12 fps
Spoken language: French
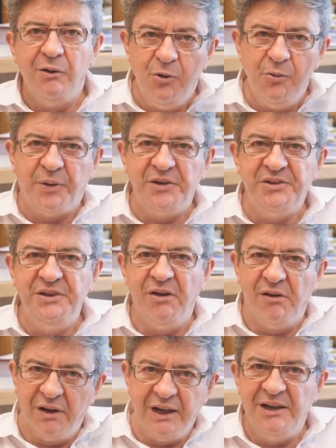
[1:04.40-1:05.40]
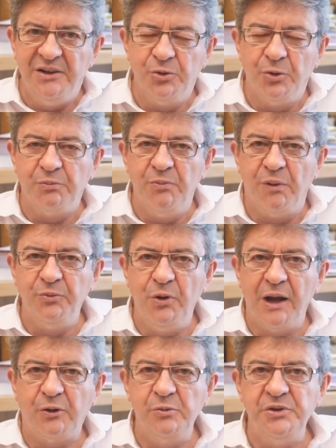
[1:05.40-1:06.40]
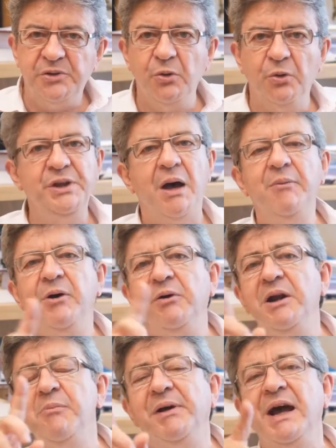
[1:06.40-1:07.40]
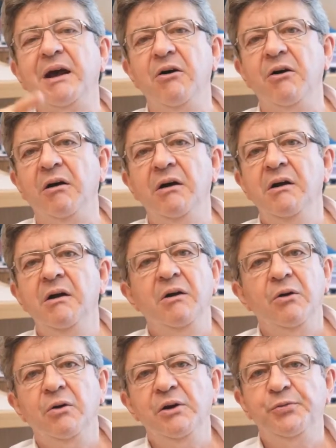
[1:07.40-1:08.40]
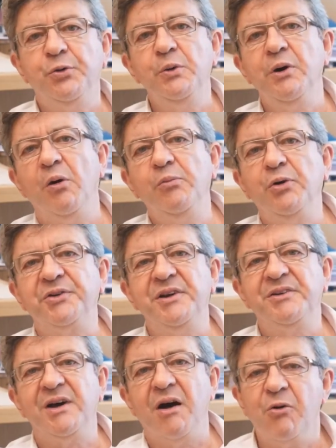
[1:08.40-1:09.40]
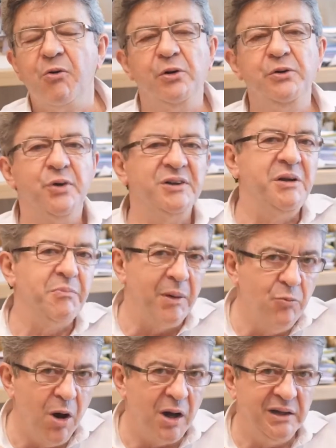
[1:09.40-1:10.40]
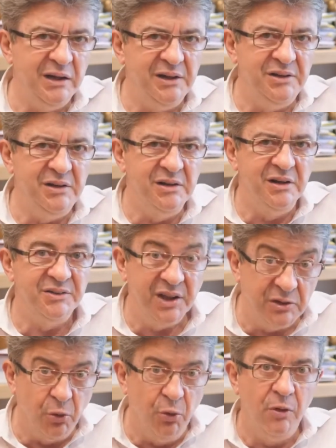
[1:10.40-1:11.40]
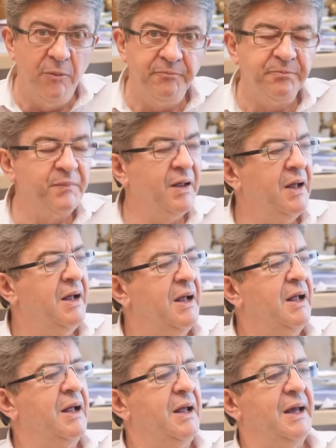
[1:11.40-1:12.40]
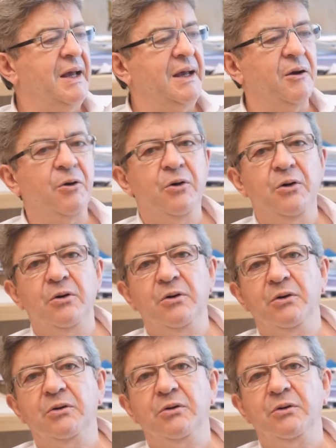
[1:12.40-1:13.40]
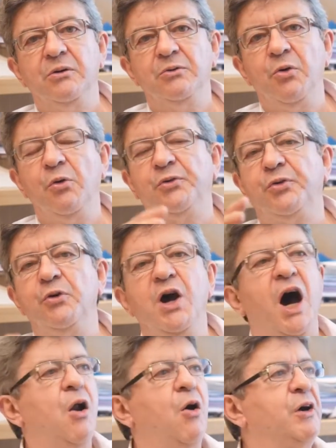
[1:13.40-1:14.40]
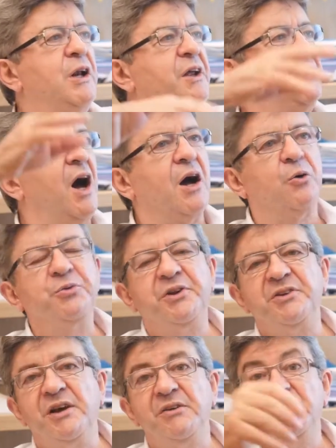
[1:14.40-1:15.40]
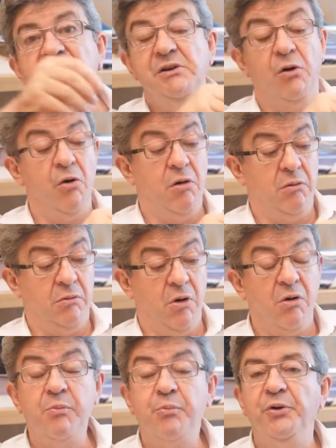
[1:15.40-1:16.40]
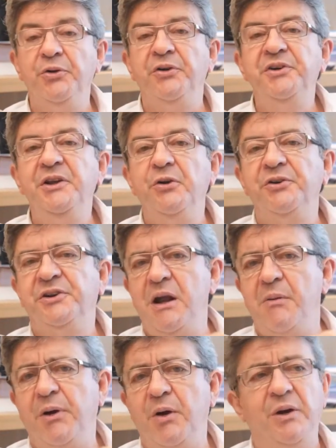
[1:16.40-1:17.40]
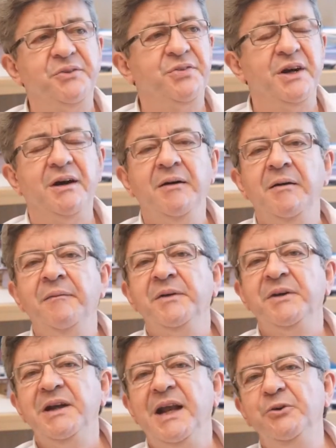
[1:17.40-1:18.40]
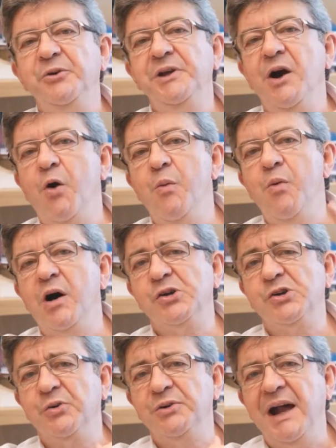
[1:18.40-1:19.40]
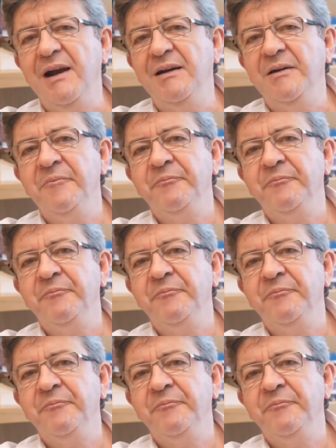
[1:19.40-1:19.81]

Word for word: le président et les autres membres de la commission disent ah ben non, on n'est pas d'accord. Euh, il faut lui rembourser ça. Encore une fois, c'est pas moi qui l'ai dit, c'est eux. Et euh, donc ce gars, alors il a été raconté sa vie en, en prenant des notes qu'il n'a pas le droit de faire, qu'il a donné à au moins un journal,